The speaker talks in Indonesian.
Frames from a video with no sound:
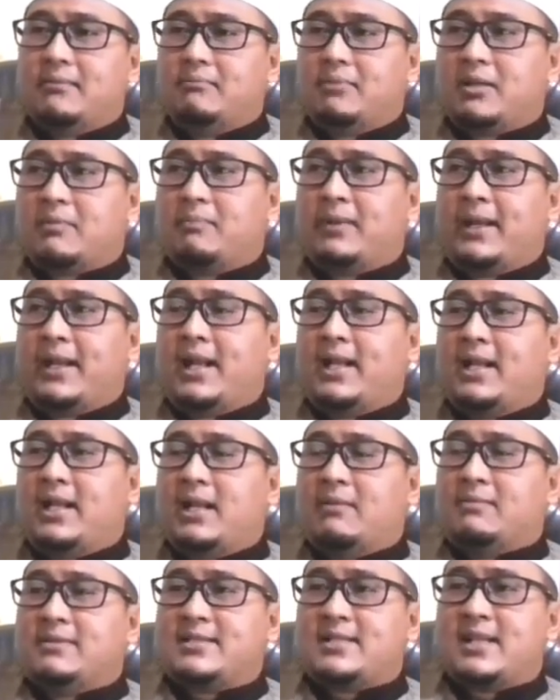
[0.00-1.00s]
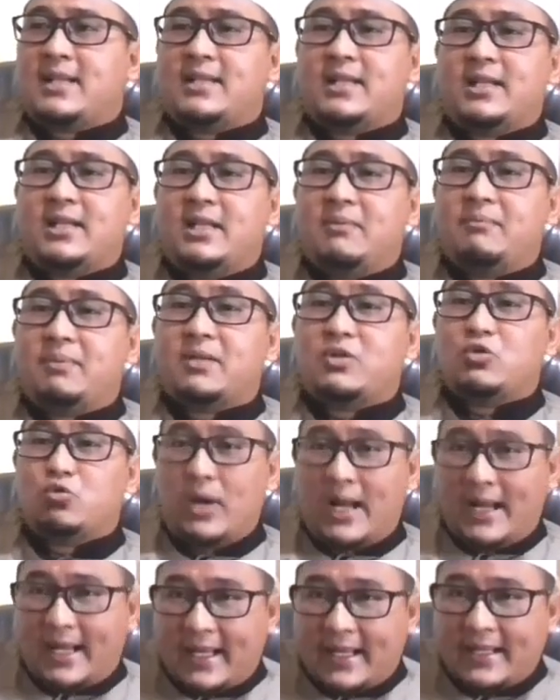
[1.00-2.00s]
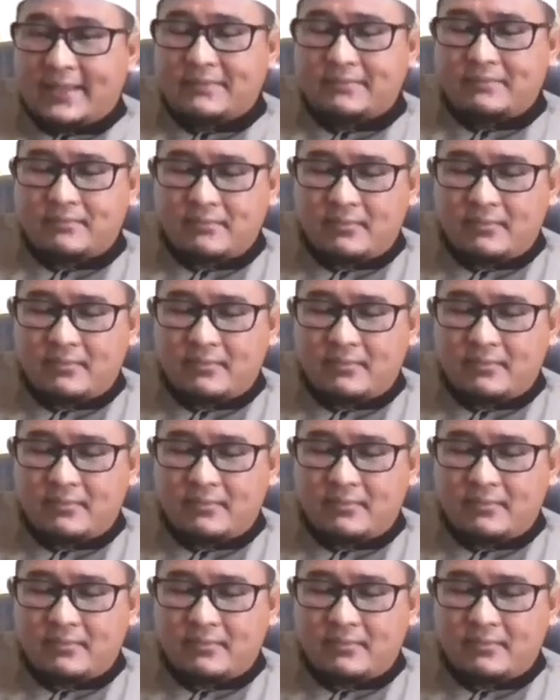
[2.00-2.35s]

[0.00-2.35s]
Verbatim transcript: berbeda dalam strategi perjuangan.